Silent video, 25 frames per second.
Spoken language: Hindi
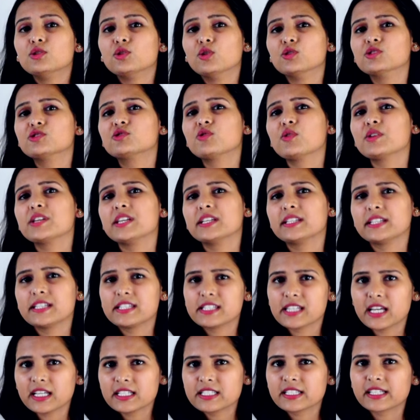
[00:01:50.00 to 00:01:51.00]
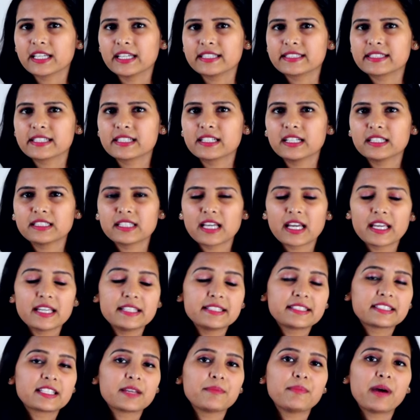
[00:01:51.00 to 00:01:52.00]
दोस्तों ये रिचार्ज कैसे करना है
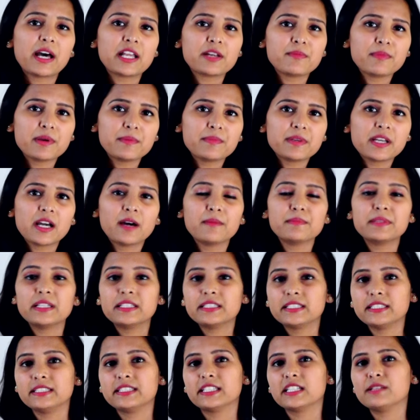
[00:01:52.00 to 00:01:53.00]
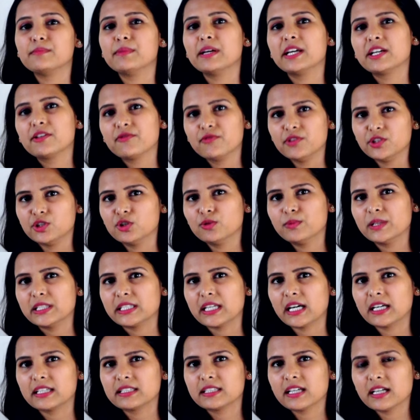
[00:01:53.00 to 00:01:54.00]
इसके बारे में भी हमने डिटेल में एक वीडियो
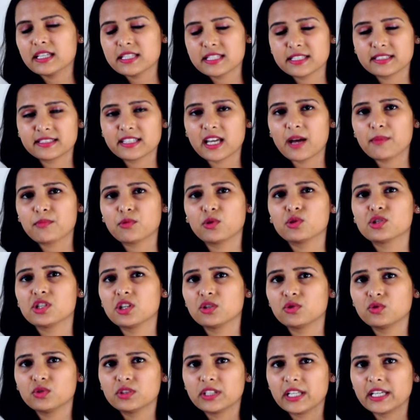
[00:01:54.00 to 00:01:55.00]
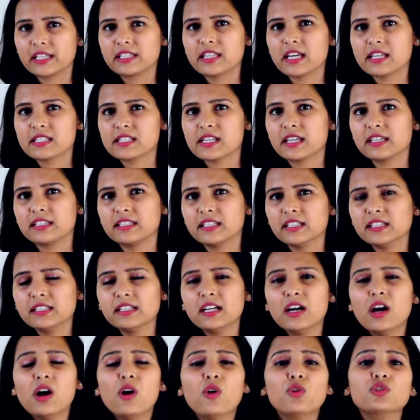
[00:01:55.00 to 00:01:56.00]
बनाया था जिसे आपको जरूर देखना चाहिए
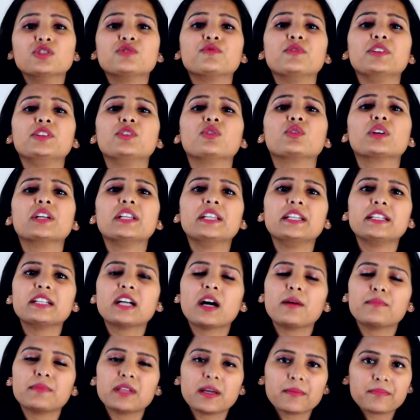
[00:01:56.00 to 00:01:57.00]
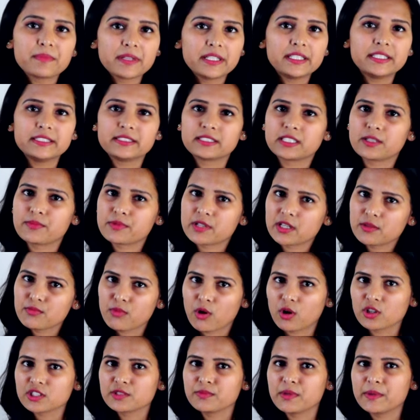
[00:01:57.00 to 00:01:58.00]
उस वीडियो की लिंक हमने अपने डिस्क्रिप्शन
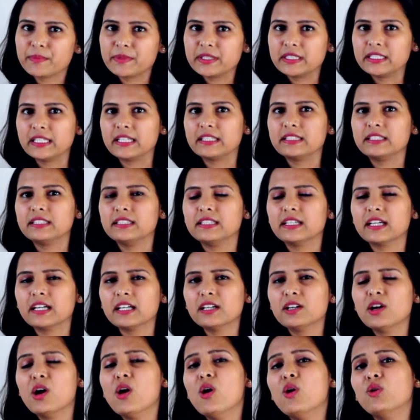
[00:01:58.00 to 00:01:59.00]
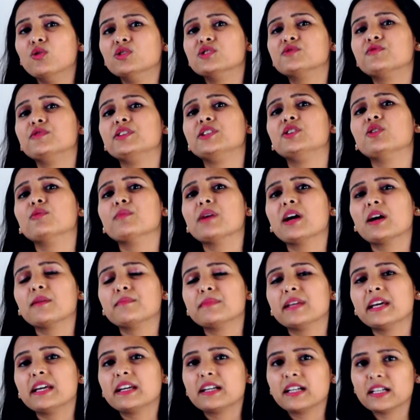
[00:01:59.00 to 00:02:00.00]
बॉक्स में भी दे दी है उस वीडियो में
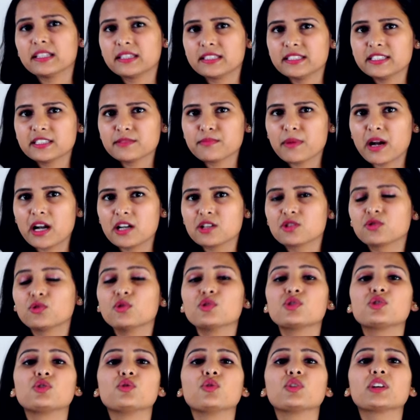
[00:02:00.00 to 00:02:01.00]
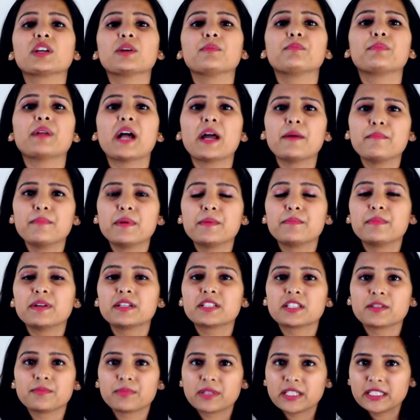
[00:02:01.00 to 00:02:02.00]
हमने 31 मार्च को जियो के प्राइम
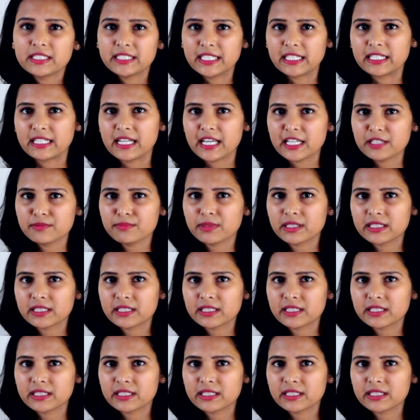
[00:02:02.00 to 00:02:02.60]
मेंबरशिप की डेडलाइन